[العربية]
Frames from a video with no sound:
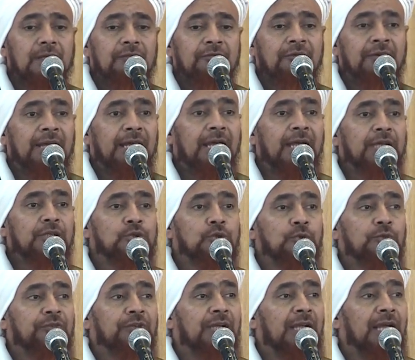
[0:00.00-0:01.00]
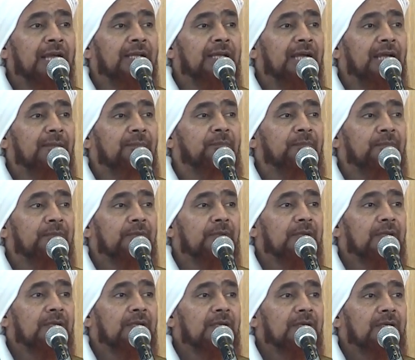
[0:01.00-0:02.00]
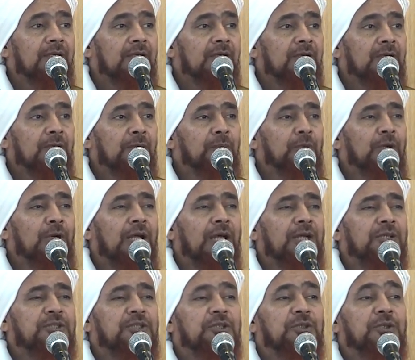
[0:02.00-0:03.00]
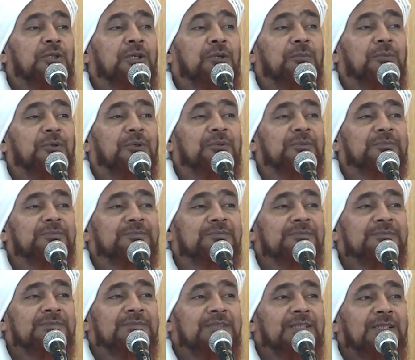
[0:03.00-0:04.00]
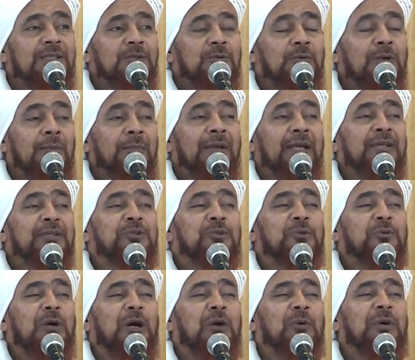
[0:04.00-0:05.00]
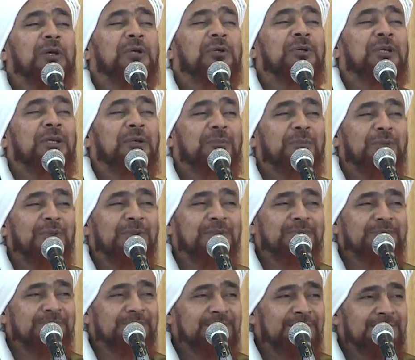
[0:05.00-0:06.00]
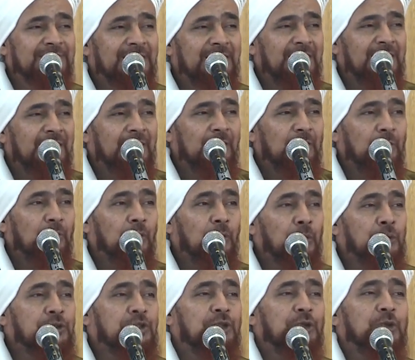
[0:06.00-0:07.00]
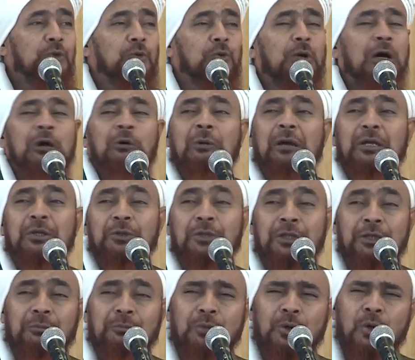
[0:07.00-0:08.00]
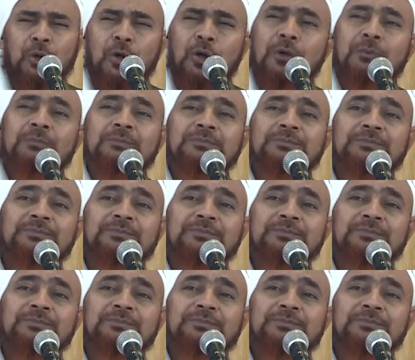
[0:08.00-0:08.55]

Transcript: فعاشوا في الحياة رب العرش يحبهم وماتوا وهو يحبهم وحشروا وهو يحبهم